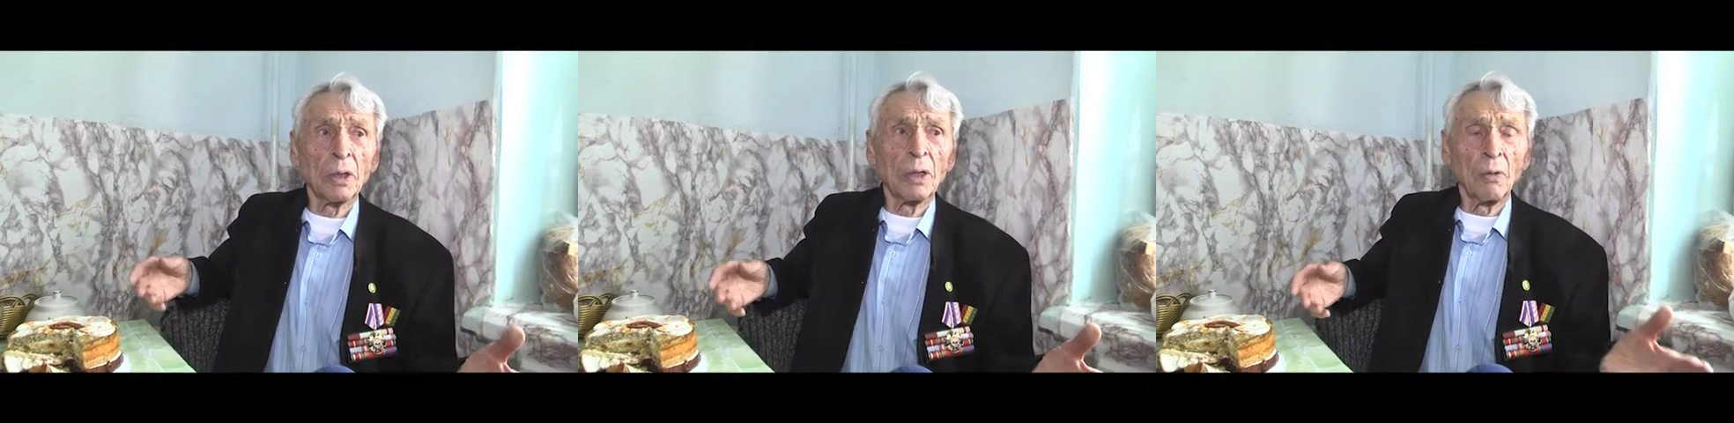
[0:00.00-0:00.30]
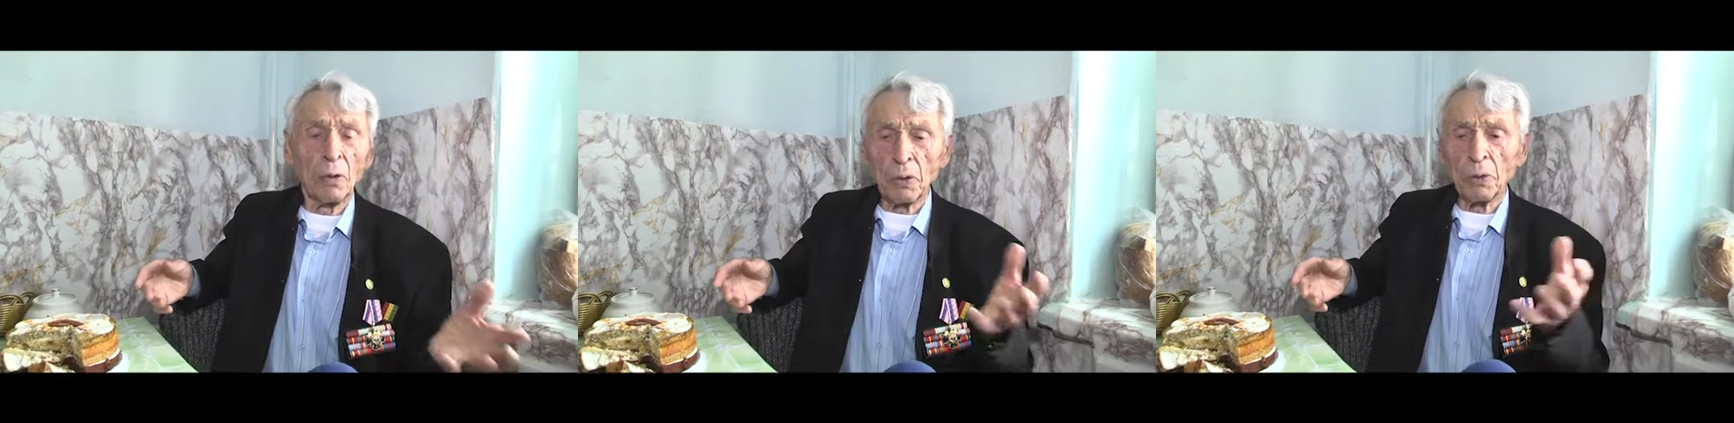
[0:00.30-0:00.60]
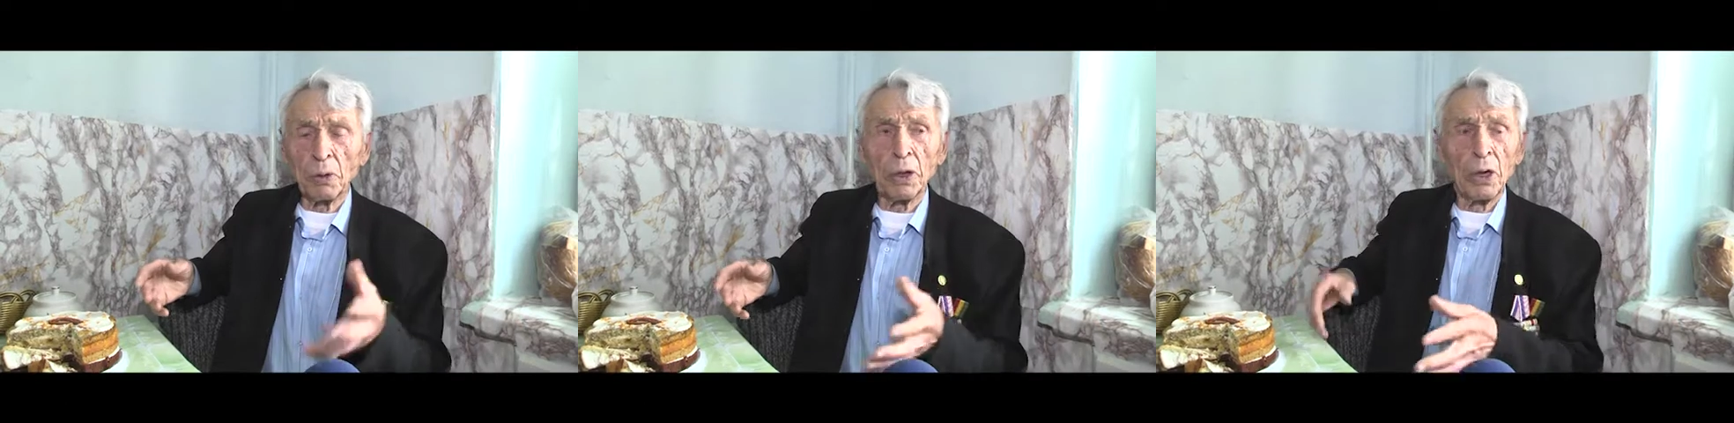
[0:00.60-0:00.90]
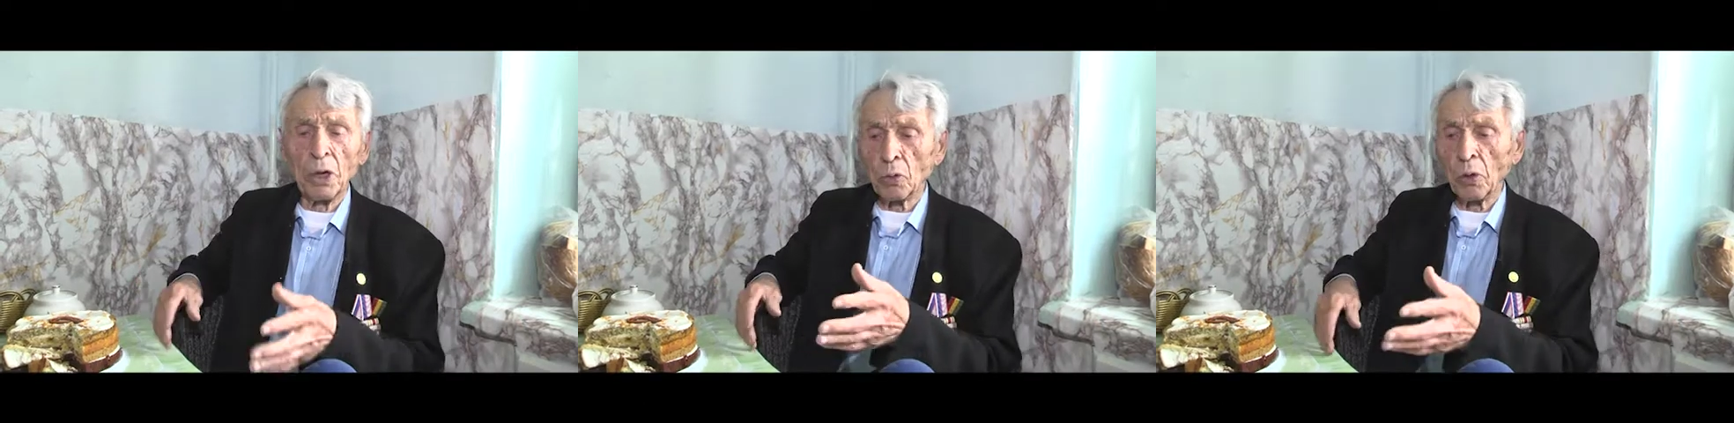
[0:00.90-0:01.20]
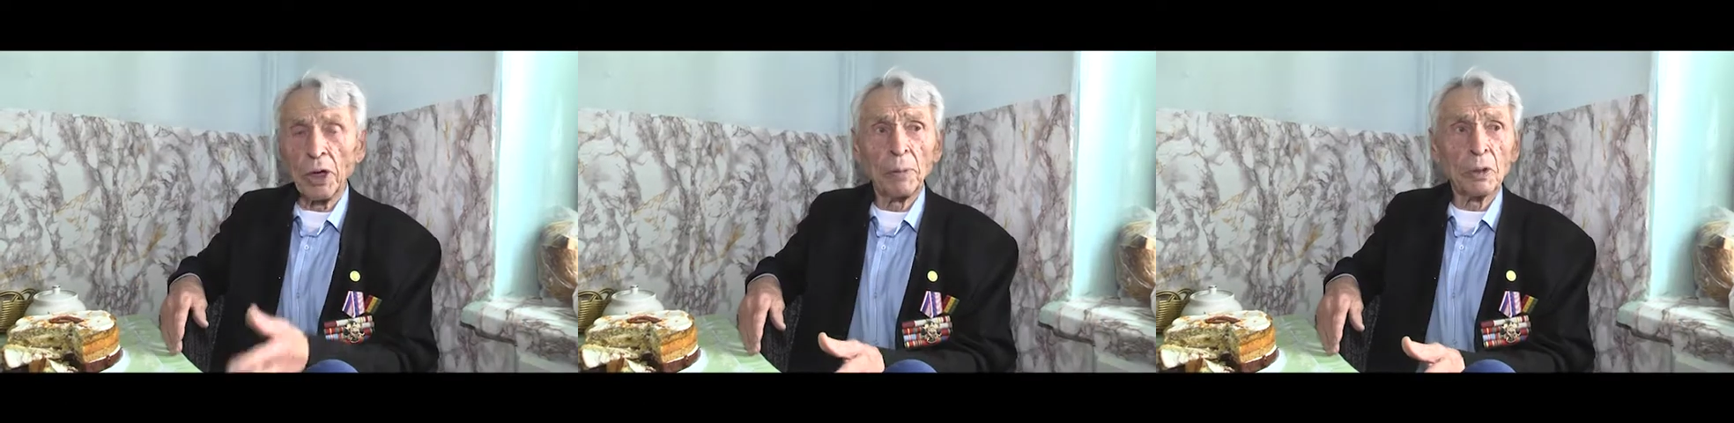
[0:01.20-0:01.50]
когда вы эту
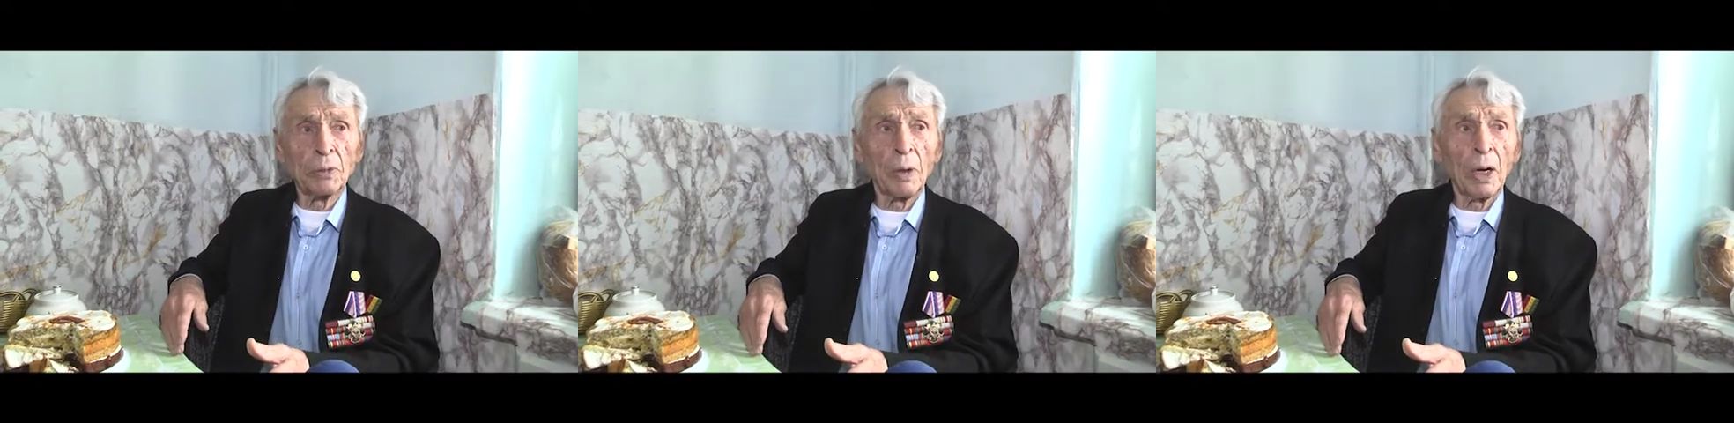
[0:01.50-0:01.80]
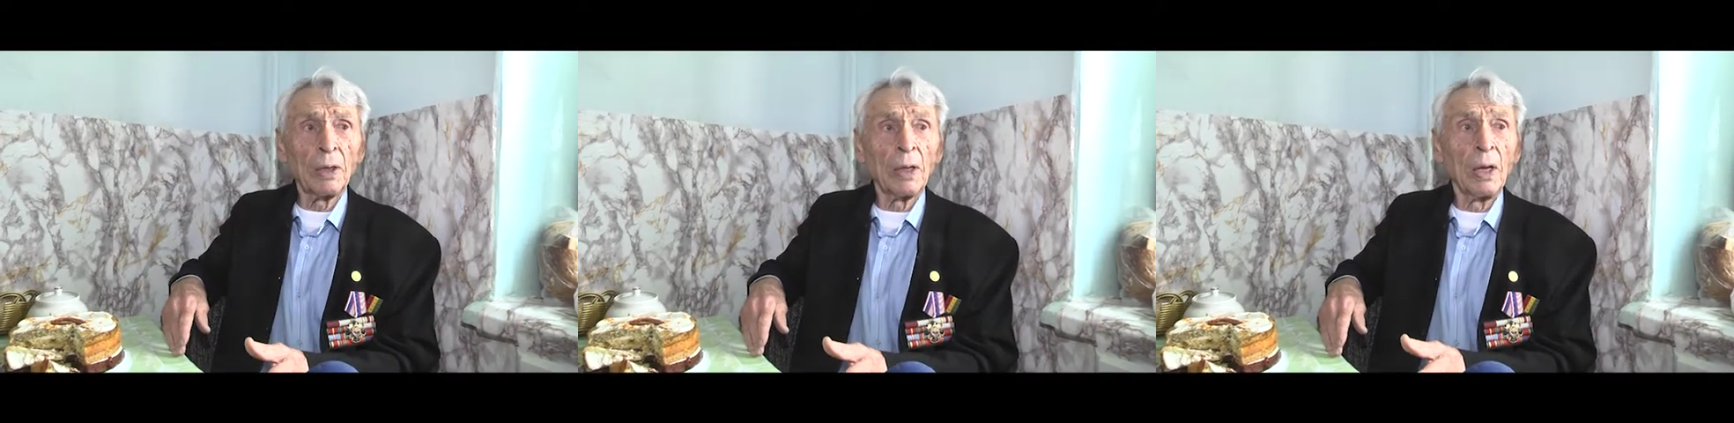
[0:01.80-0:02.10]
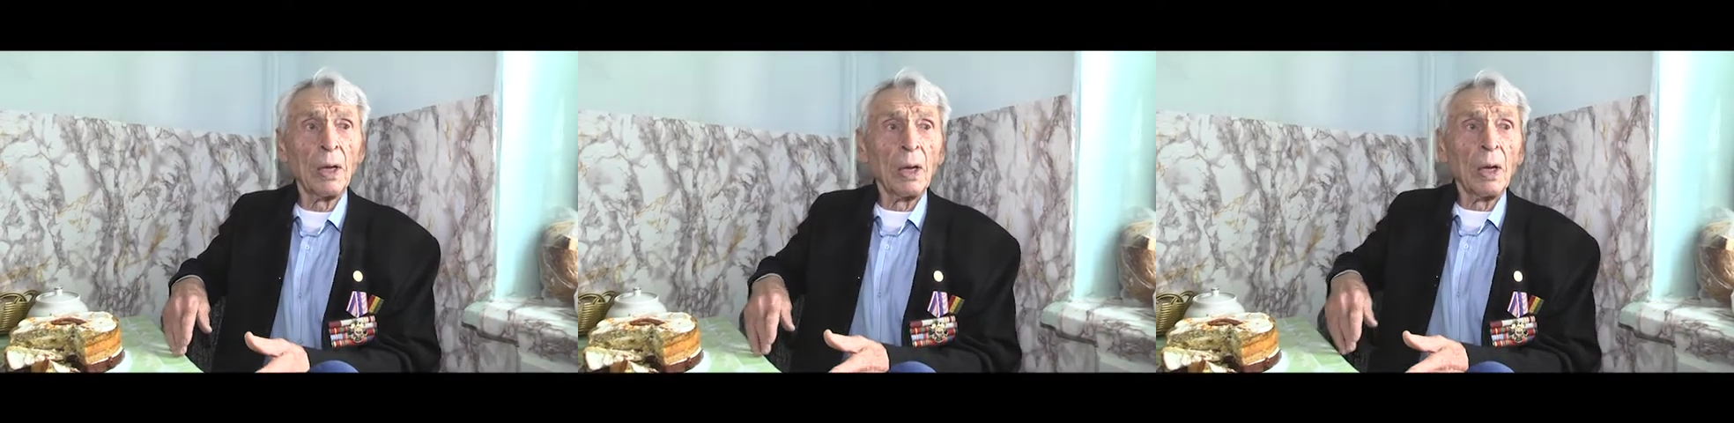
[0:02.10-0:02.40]
крепость брали,